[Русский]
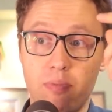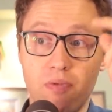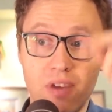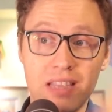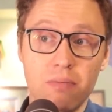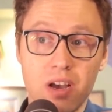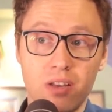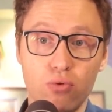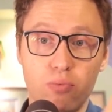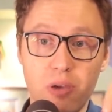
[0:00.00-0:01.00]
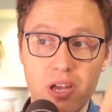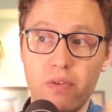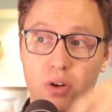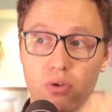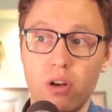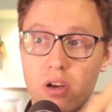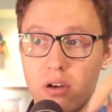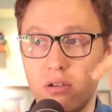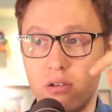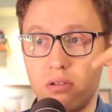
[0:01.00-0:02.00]
В этом году первый
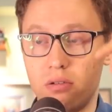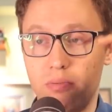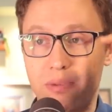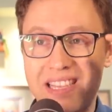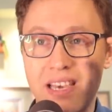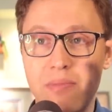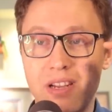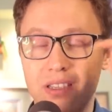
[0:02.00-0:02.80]
ролик по теме